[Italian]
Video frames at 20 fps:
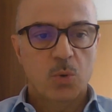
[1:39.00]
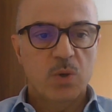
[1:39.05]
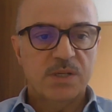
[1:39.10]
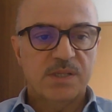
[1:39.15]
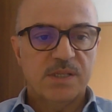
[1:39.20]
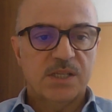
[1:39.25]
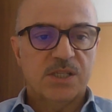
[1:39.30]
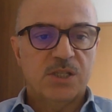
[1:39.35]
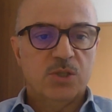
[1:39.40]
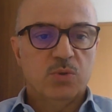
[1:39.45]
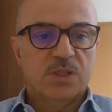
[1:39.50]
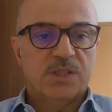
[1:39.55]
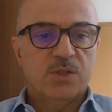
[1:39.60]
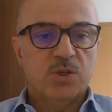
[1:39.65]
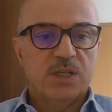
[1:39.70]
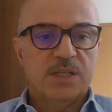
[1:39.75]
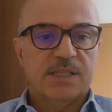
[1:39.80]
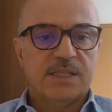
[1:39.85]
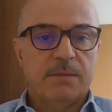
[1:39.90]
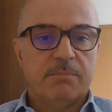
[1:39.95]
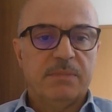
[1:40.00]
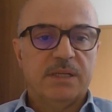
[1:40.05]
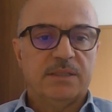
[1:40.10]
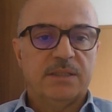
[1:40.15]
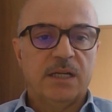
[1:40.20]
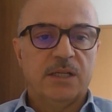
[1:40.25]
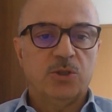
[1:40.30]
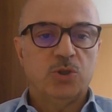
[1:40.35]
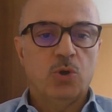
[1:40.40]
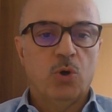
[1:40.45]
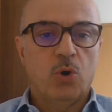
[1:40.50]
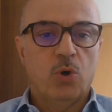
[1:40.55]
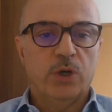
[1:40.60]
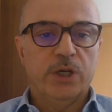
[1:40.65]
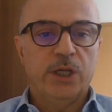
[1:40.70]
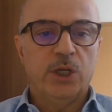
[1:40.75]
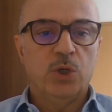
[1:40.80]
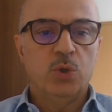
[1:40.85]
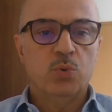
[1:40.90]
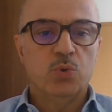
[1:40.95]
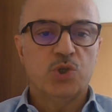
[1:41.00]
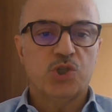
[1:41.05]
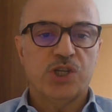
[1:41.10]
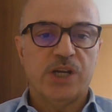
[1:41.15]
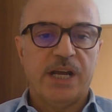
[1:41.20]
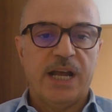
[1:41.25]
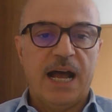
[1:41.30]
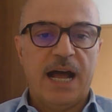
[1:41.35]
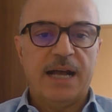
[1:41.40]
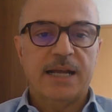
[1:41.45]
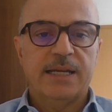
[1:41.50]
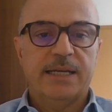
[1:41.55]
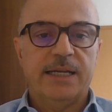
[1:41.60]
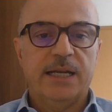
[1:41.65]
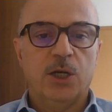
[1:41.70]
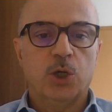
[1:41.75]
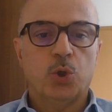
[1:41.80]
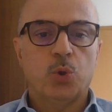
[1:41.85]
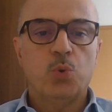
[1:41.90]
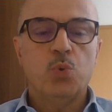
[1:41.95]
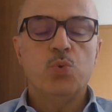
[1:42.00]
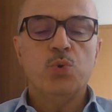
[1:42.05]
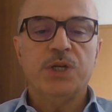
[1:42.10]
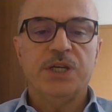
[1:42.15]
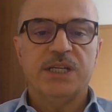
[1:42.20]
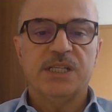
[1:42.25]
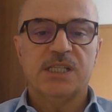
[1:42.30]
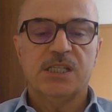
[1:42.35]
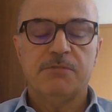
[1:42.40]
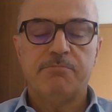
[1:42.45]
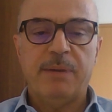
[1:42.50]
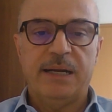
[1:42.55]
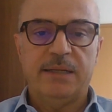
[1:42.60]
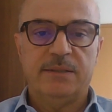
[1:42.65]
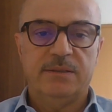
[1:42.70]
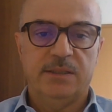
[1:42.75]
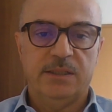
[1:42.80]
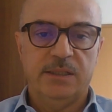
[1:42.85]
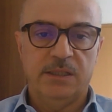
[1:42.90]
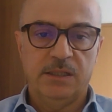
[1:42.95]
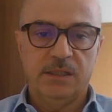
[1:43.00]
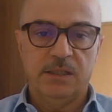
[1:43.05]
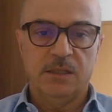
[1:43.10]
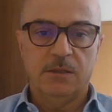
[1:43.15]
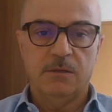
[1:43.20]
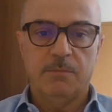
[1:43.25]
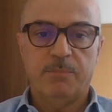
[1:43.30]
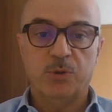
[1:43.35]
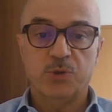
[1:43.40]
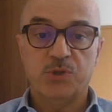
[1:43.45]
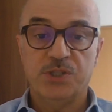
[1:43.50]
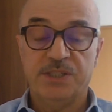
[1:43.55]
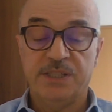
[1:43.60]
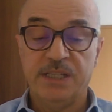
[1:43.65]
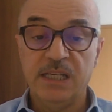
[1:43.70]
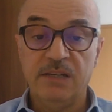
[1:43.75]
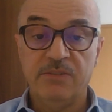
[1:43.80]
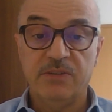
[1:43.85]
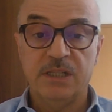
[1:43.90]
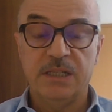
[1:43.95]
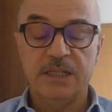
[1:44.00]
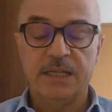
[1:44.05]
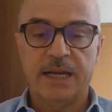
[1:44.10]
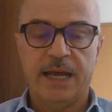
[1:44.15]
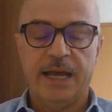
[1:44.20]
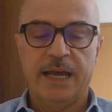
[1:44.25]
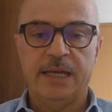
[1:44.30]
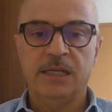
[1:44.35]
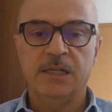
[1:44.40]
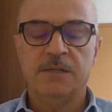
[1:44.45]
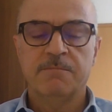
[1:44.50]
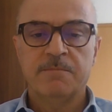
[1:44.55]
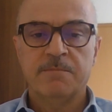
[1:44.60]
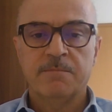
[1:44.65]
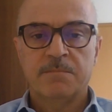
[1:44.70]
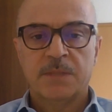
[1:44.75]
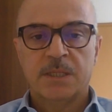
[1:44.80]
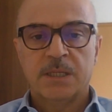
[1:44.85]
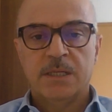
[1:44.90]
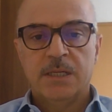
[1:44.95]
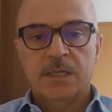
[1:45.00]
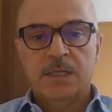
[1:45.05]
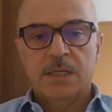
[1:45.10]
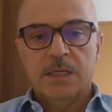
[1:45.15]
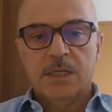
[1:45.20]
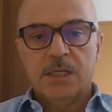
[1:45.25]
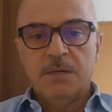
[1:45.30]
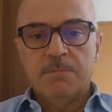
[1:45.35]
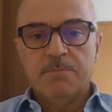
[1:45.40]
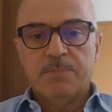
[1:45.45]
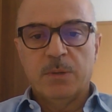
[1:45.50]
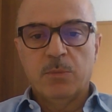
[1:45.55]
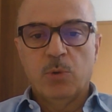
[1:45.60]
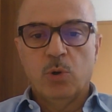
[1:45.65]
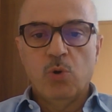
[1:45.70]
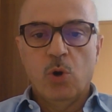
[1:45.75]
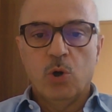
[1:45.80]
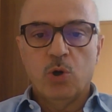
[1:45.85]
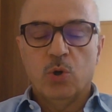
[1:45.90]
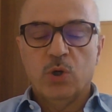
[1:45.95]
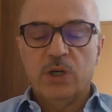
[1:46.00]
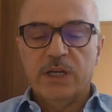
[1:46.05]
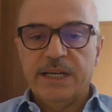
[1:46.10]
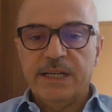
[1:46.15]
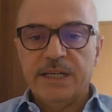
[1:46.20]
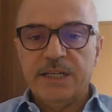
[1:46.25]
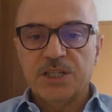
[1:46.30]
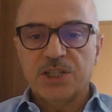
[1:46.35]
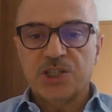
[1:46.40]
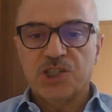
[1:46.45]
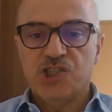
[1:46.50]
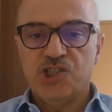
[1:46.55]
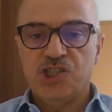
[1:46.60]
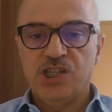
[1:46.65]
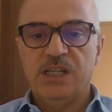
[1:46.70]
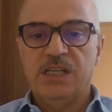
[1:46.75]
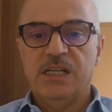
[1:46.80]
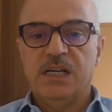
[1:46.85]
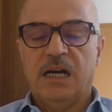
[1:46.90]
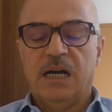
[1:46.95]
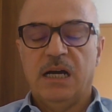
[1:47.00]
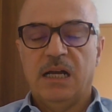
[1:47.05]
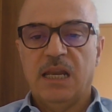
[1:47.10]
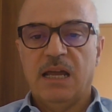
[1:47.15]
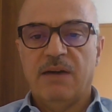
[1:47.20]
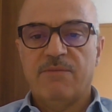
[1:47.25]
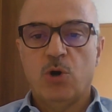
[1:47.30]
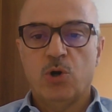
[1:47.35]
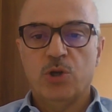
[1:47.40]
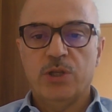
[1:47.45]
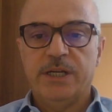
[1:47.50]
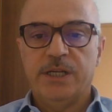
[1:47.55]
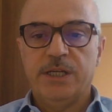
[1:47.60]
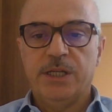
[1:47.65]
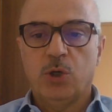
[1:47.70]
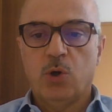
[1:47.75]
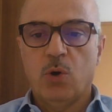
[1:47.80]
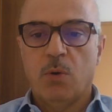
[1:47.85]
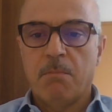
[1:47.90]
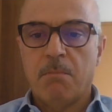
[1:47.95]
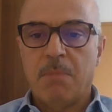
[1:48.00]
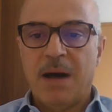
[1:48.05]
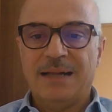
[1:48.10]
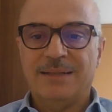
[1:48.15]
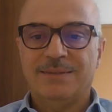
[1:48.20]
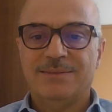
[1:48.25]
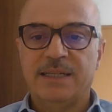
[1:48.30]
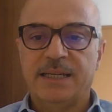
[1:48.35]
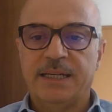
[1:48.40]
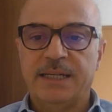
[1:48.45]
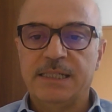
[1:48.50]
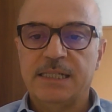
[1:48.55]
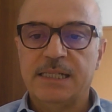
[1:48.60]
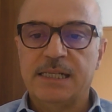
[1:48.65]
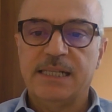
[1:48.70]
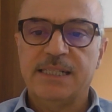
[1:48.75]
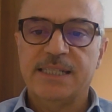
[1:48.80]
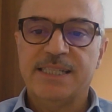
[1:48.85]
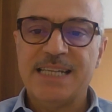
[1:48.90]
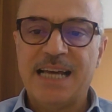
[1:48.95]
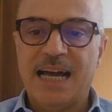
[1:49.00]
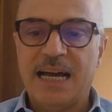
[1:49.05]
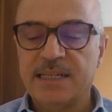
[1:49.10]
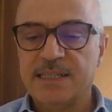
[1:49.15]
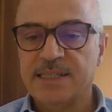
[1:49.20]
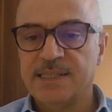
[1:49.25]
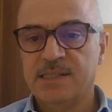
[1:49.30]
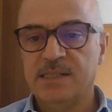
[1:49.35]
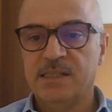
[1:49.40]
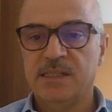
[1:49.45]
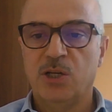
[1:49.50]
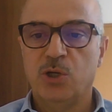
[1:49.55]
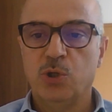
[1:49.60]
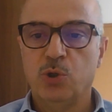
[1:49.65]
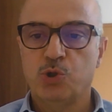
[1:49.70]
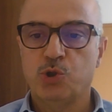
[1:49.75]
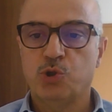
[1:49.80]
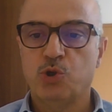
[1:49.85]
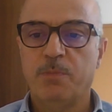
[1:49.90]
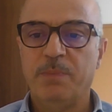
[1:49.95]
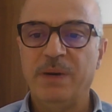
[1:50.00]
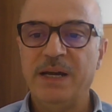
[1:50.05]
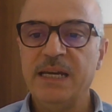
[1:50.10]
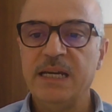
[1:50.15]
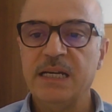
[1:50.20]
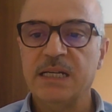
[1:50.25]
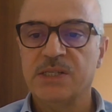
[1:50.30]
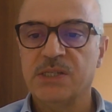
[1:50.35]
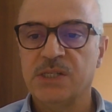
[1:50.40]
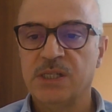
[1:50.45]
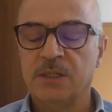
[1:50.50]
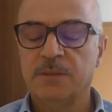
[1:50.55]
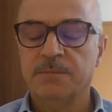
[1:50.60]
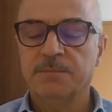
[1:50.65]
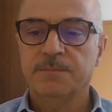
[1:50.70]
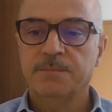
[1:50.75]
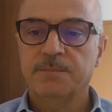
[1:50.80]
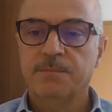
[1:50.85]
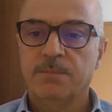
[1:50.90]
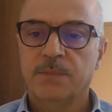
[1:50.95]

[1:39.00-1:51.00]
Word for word: Questa situazione sta mettendo in luce anche alcuni aspetti eh, positivi, direi. In primo luogo l'energia, la voglia di combattere e rialzarsi del nostro paese,